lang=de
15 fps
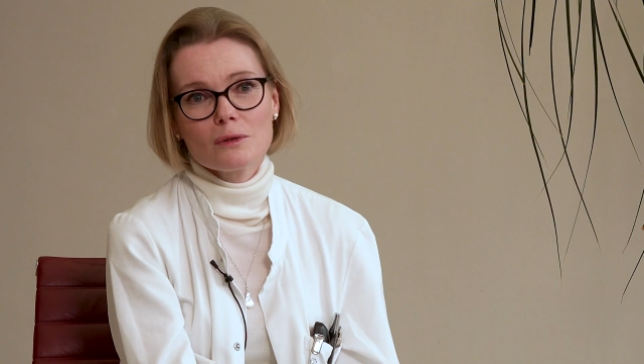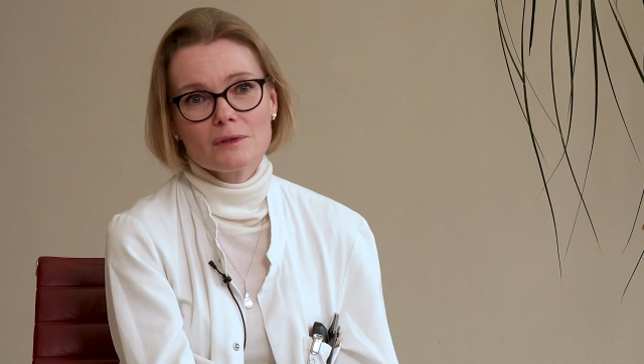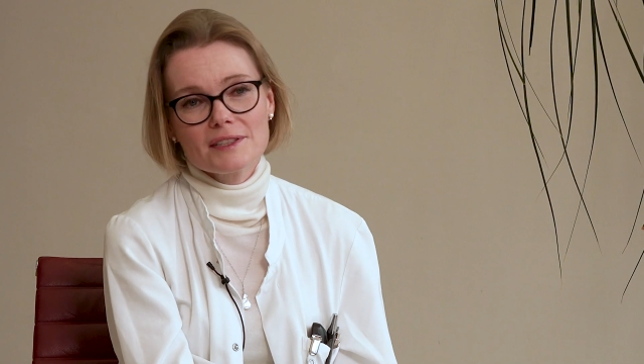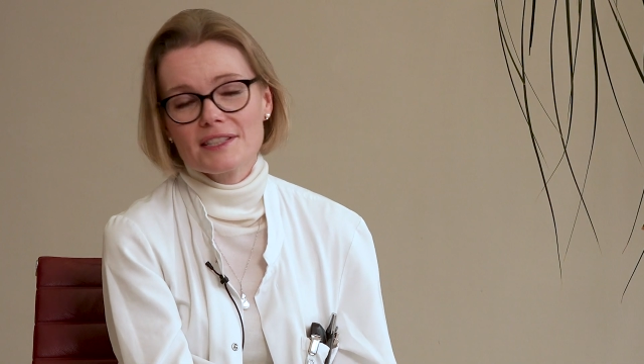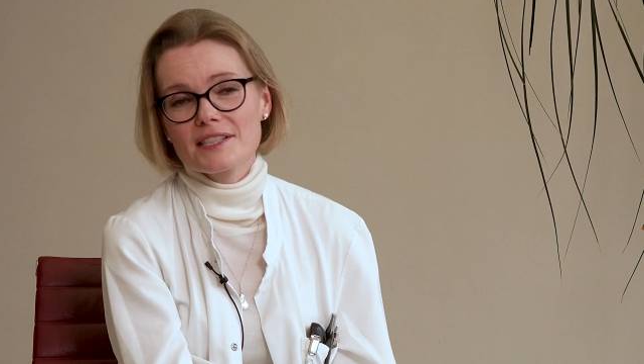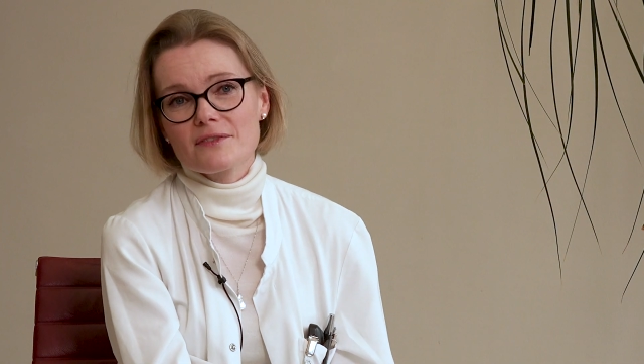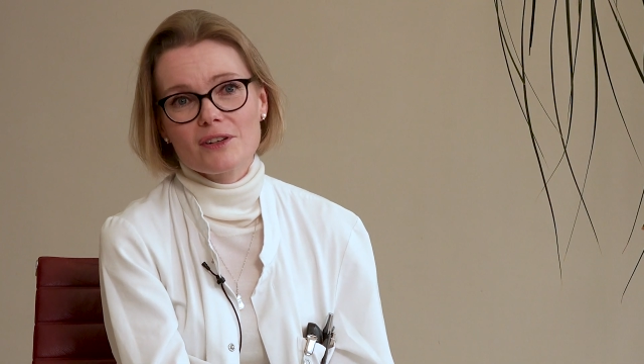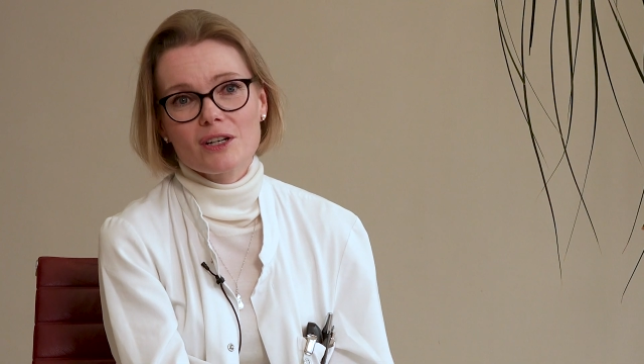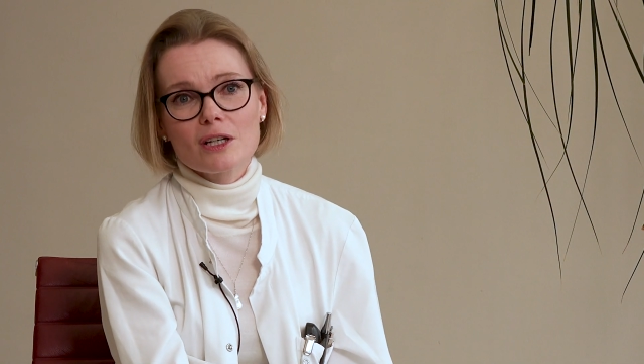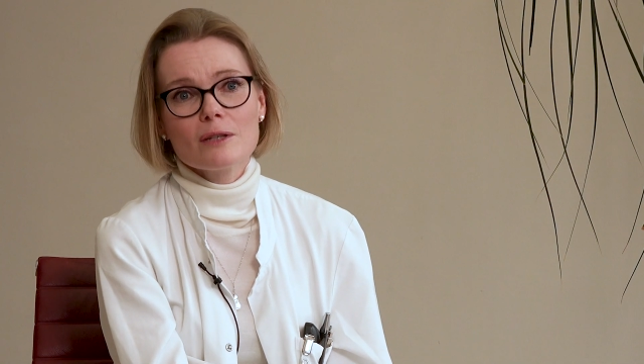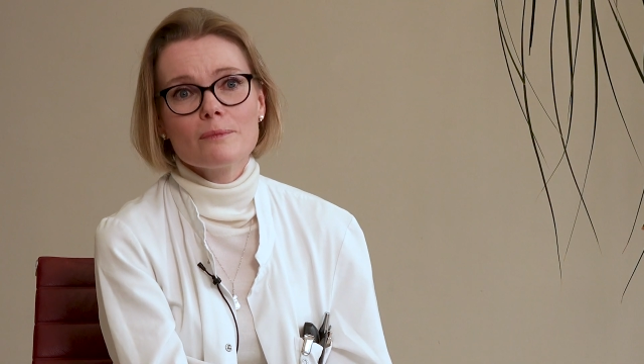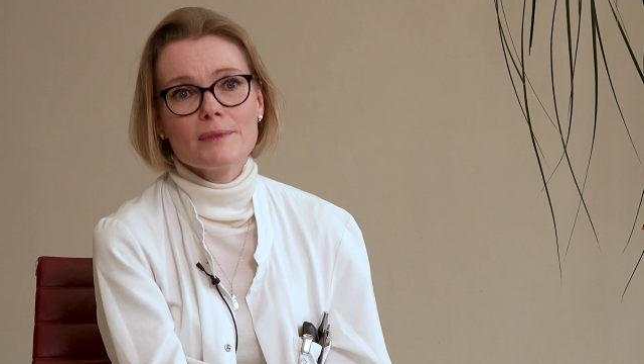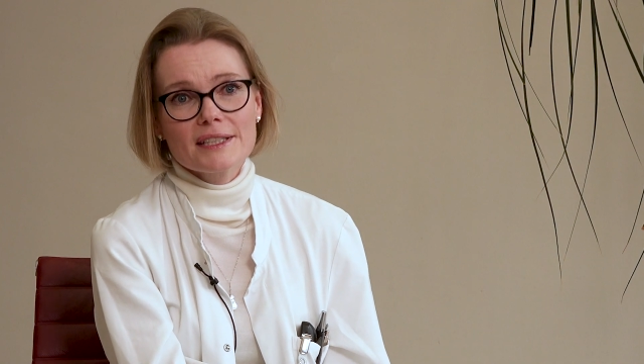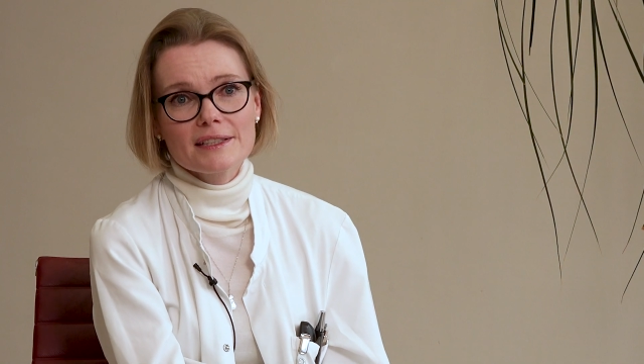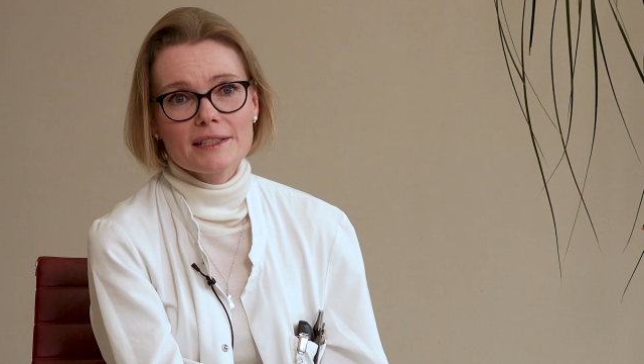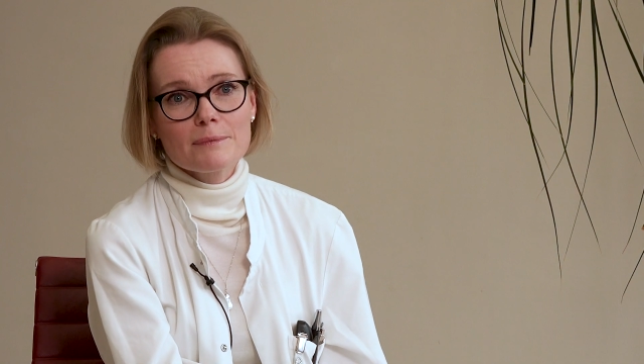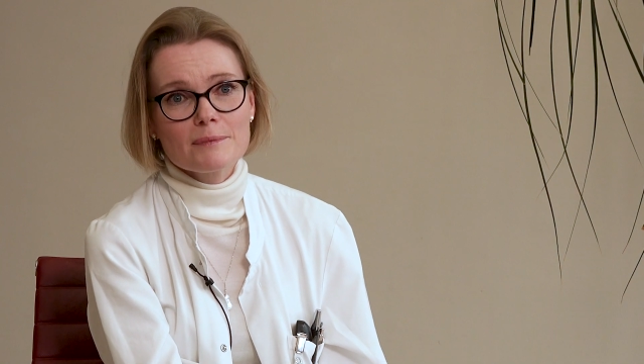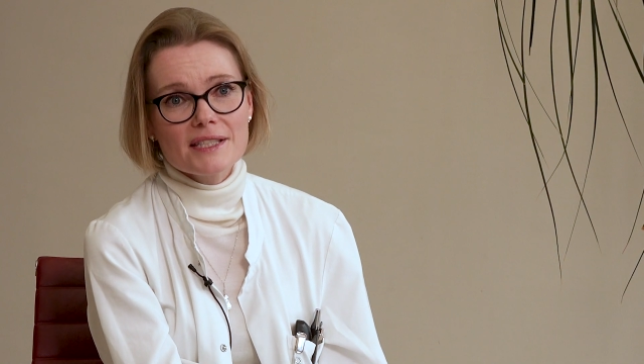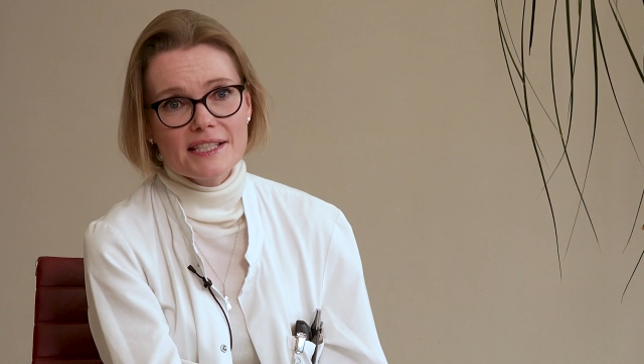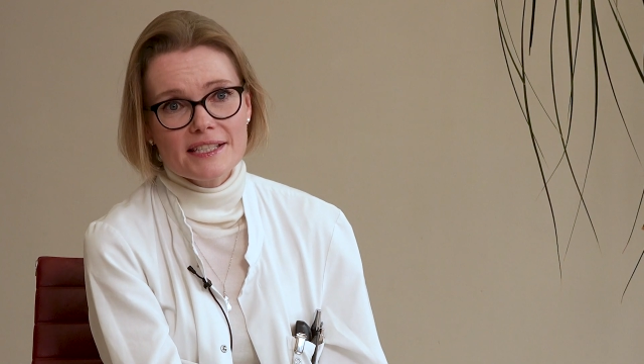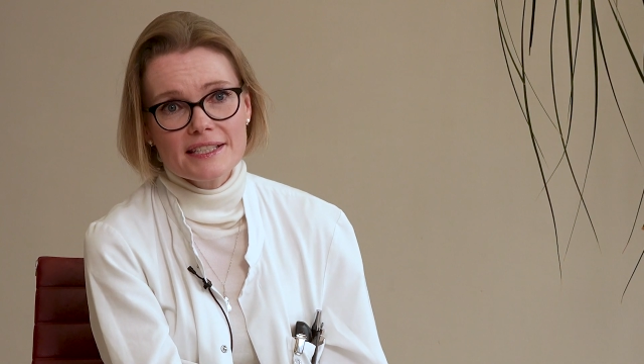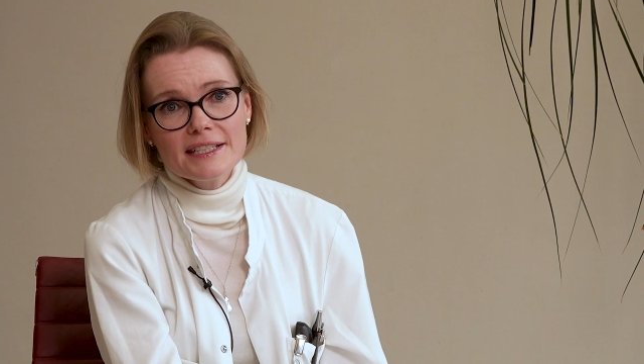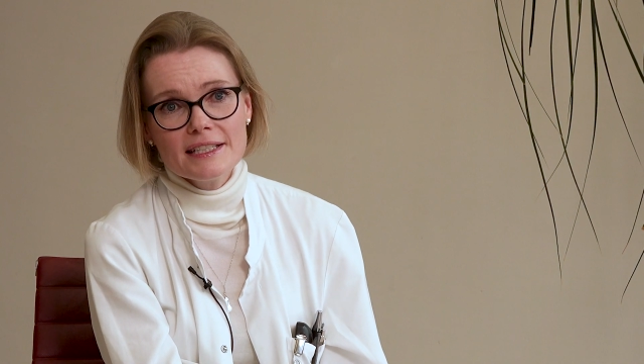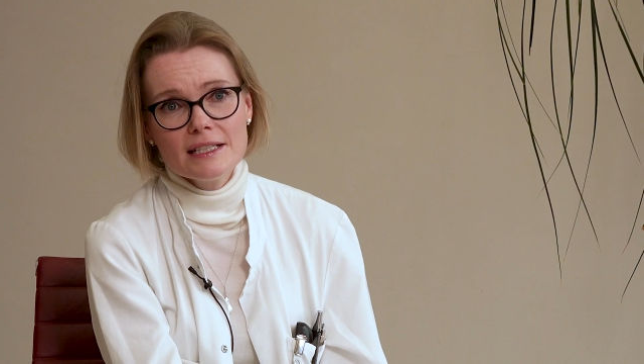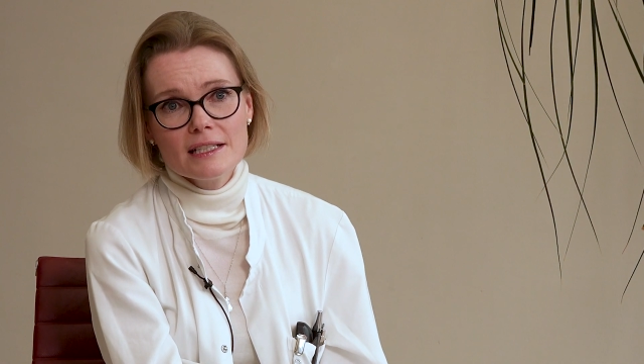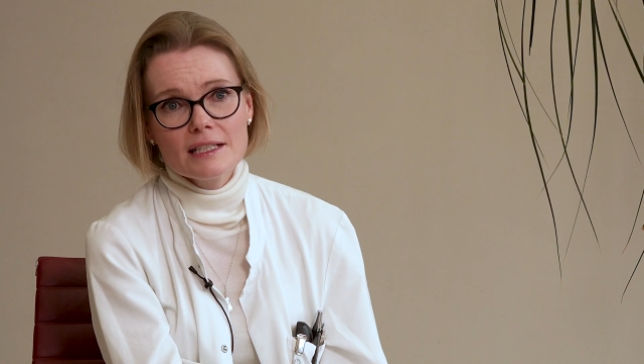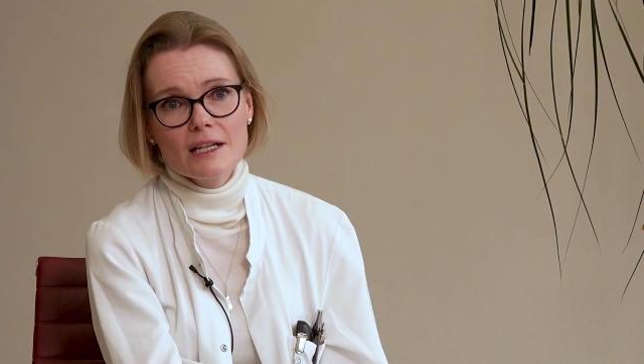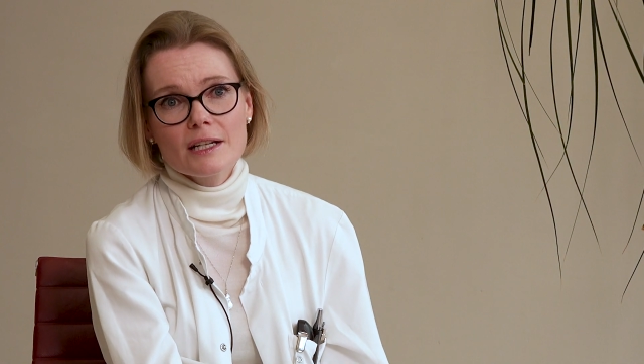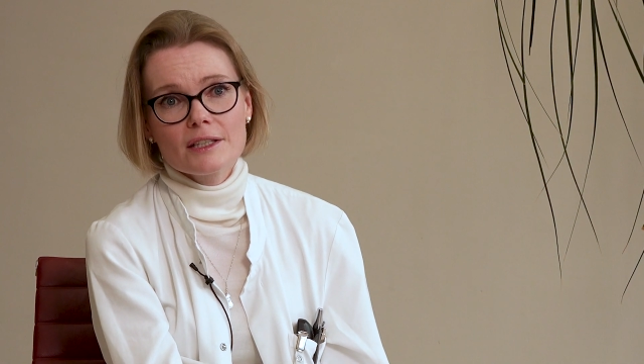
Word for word: und dies vor allem mit dem Ziel,